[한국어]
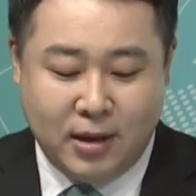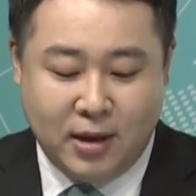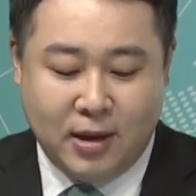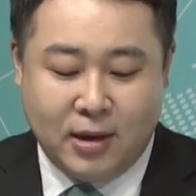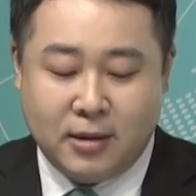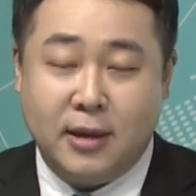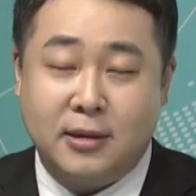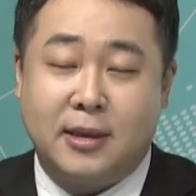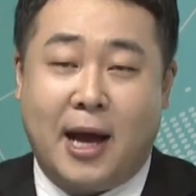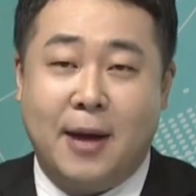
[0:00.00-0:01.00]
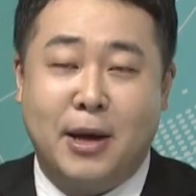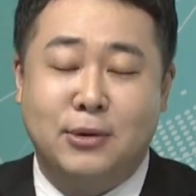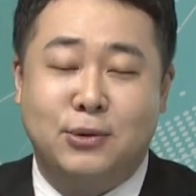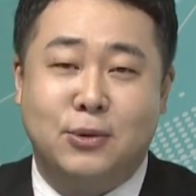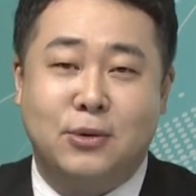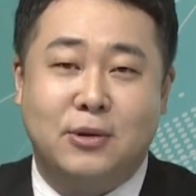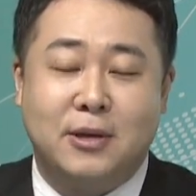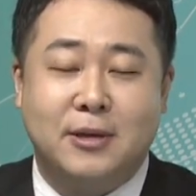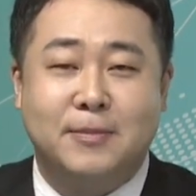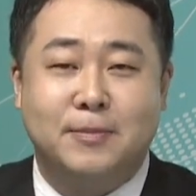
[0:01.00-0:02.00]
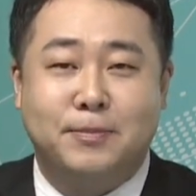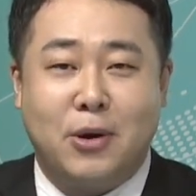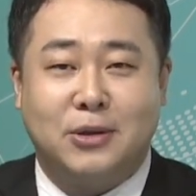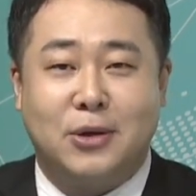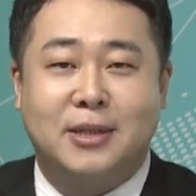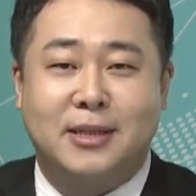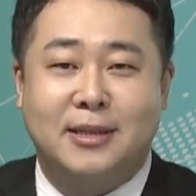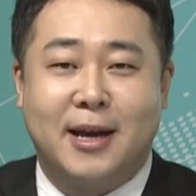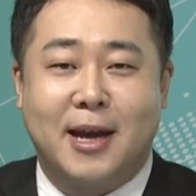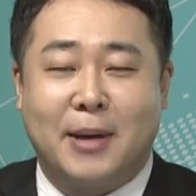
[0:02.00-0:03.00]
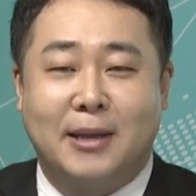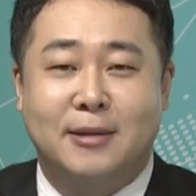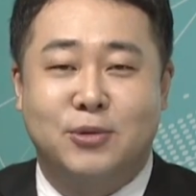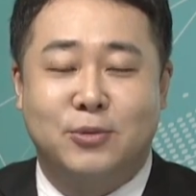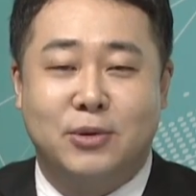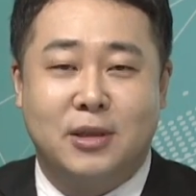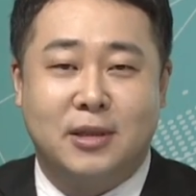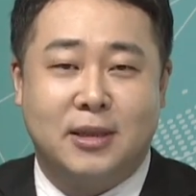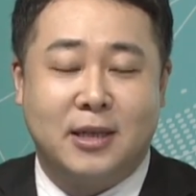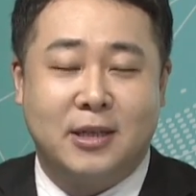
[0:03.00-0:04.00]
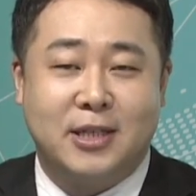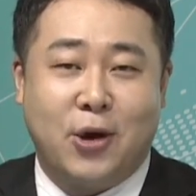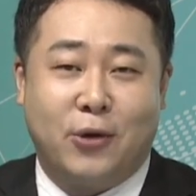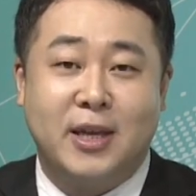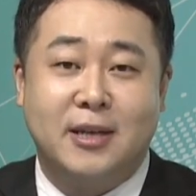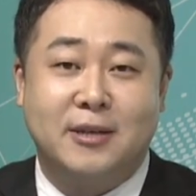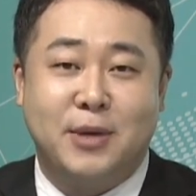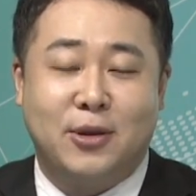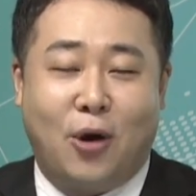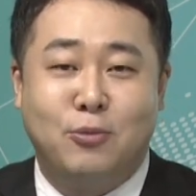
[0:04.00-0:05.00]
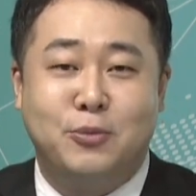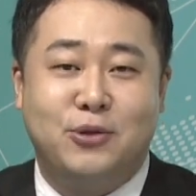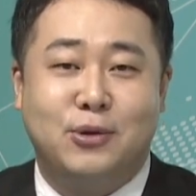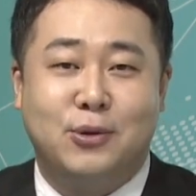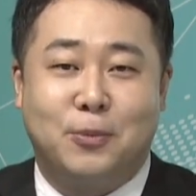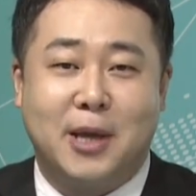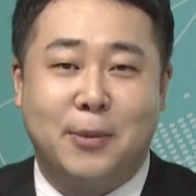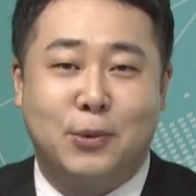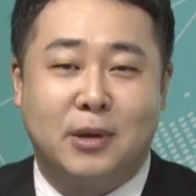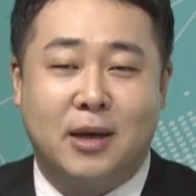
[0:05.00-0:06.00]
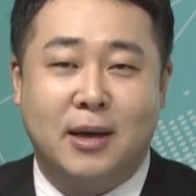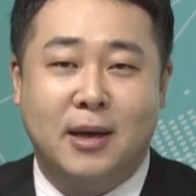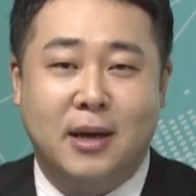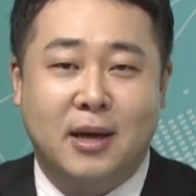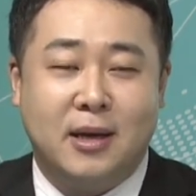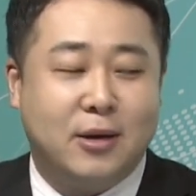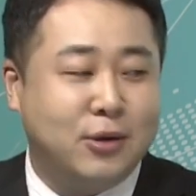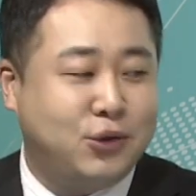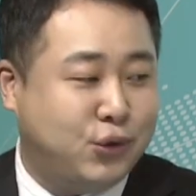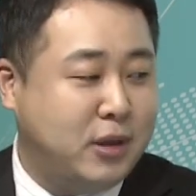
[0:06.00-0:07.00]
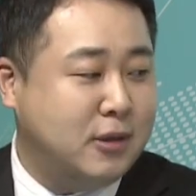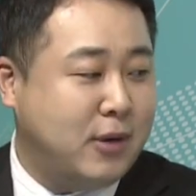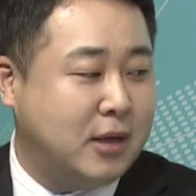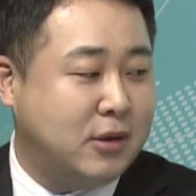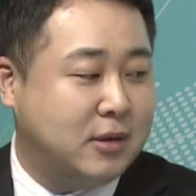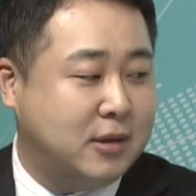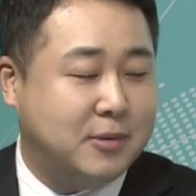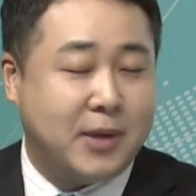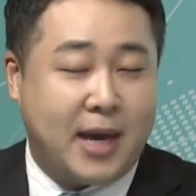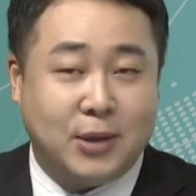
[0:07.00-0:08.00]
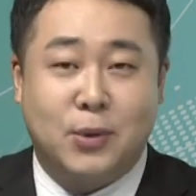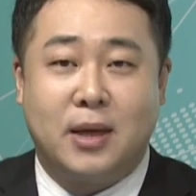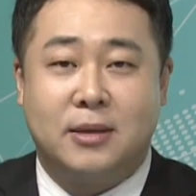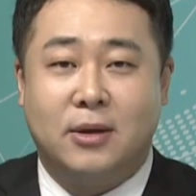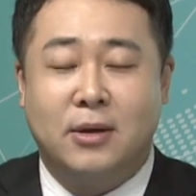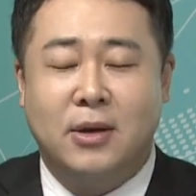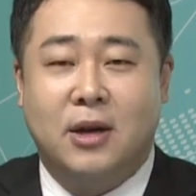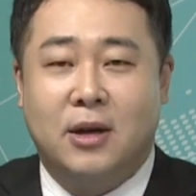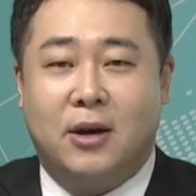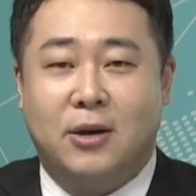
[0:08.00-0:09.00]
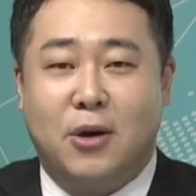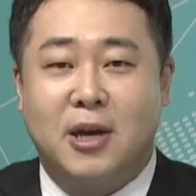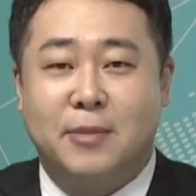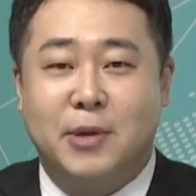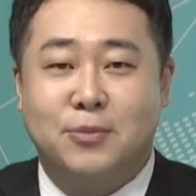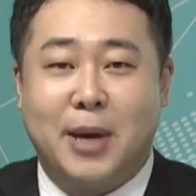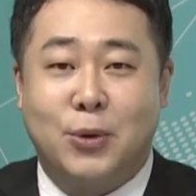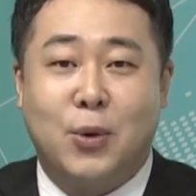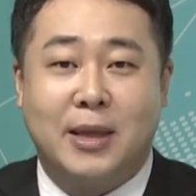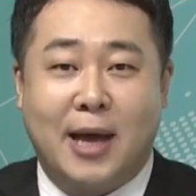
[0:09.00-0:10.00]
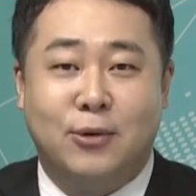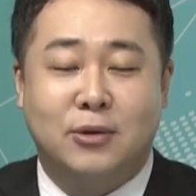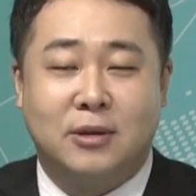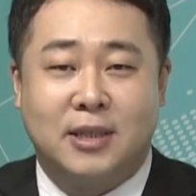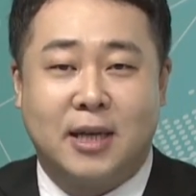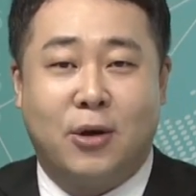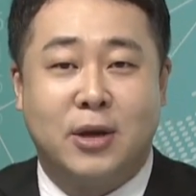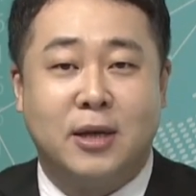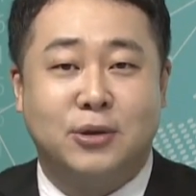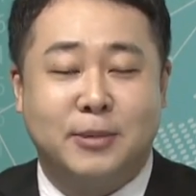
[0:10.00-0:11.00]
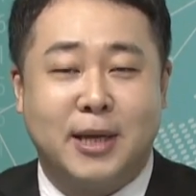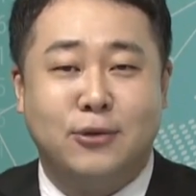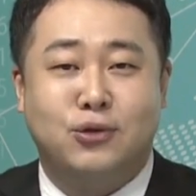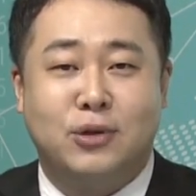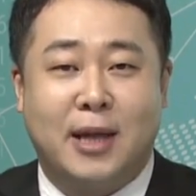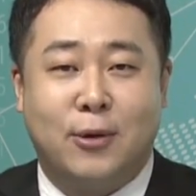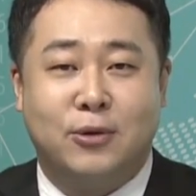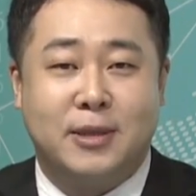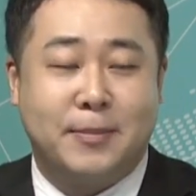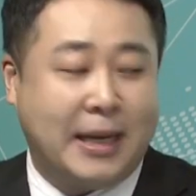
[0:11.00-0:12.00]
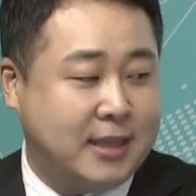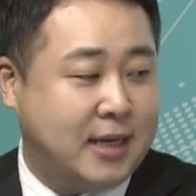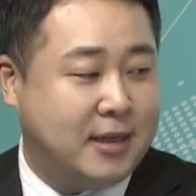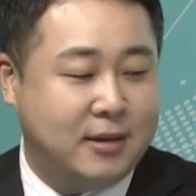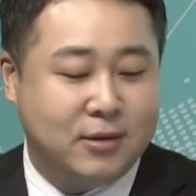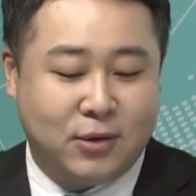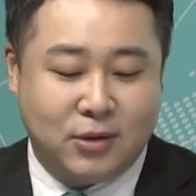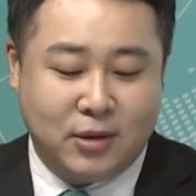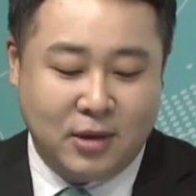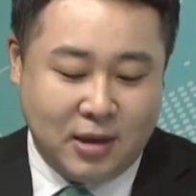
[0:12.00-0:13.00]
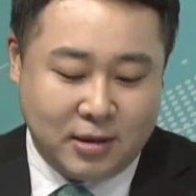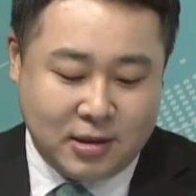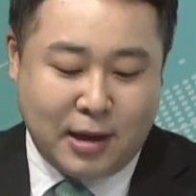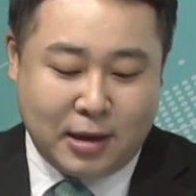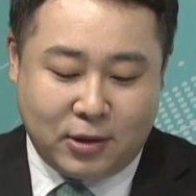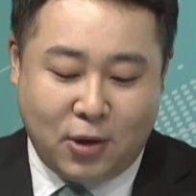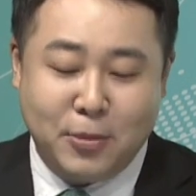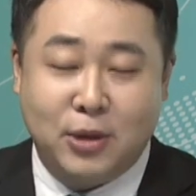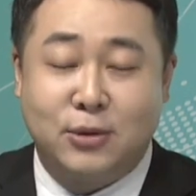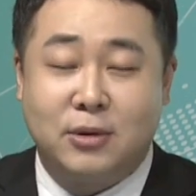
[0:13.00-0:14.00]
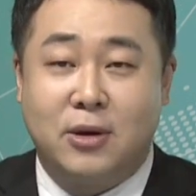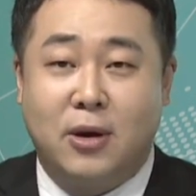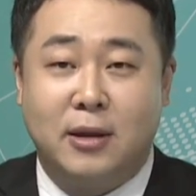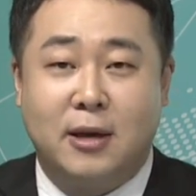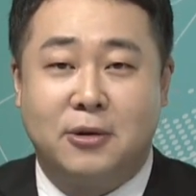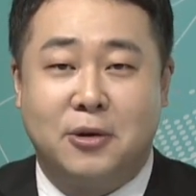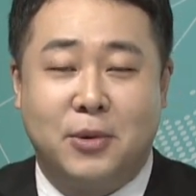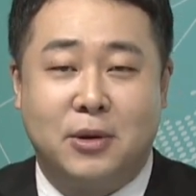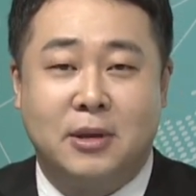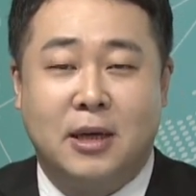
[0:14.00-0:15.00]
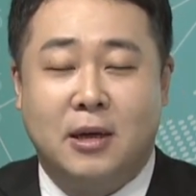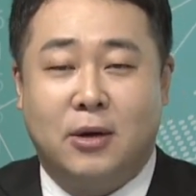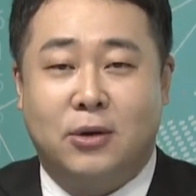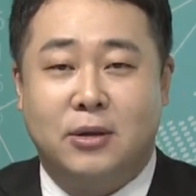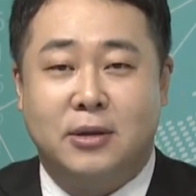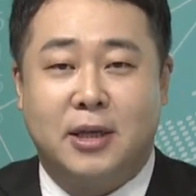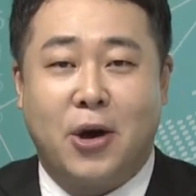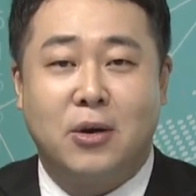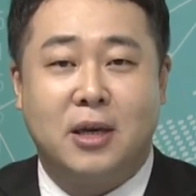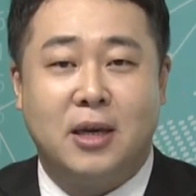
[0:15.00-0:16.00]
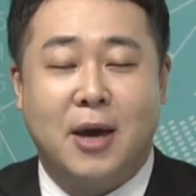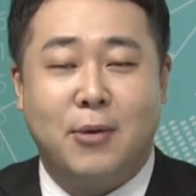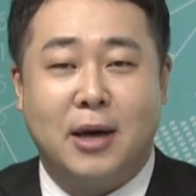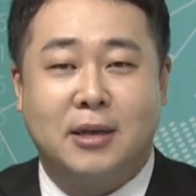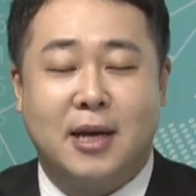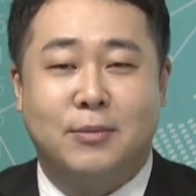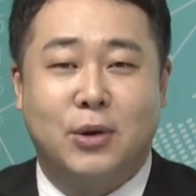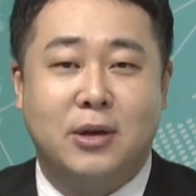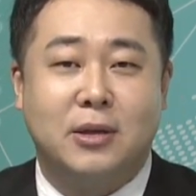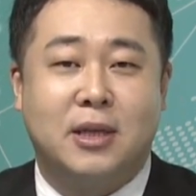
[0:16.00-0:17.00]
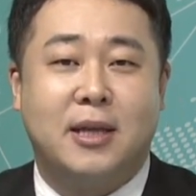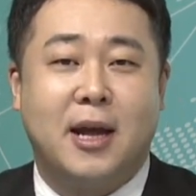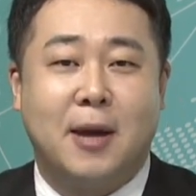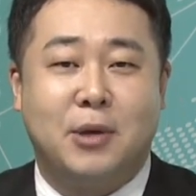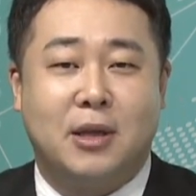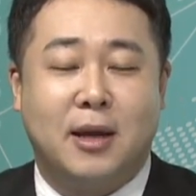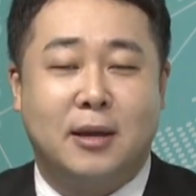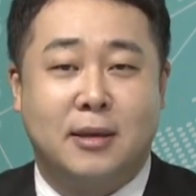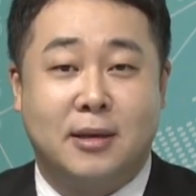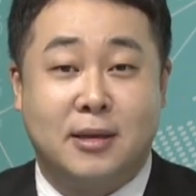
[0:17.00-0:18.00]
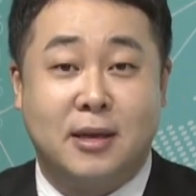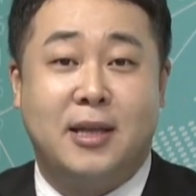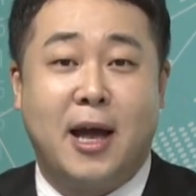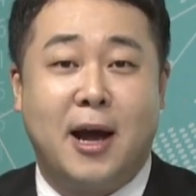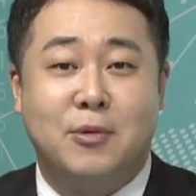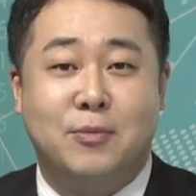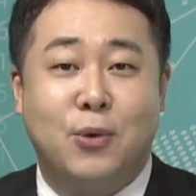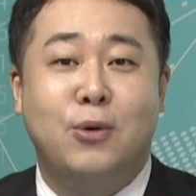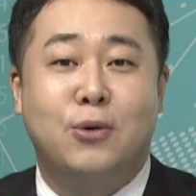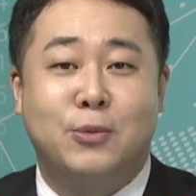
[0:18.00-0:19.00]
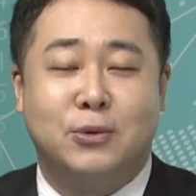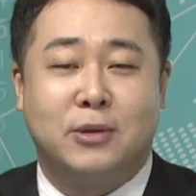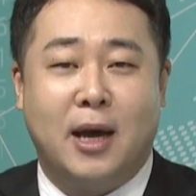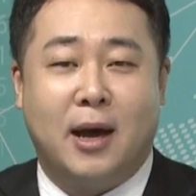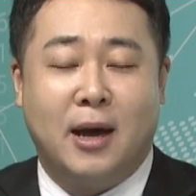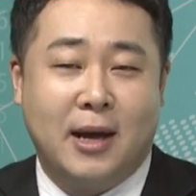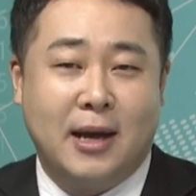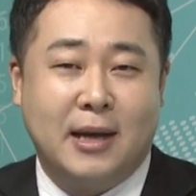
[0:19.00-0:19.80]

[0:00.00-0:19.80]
네. 근데 이제 다만 조금 뻑적지근하게 만든 부분이 이제 이제 연기금이 너무 비중이 높다 보니까 이걸 줄이는 과정에서 지금 계속해서 어, 연기금의좀 매도가 나오는 이제 거기에서 좀 상충이 나오는 이제 마찰이 있는 거죠. 음. 그더 아, 밑으로 들어간다 그러면 어떤 이제 경기의 확장 뭐 이런 기대감이 있다는데 그 기대감을 뭘로 보느냐?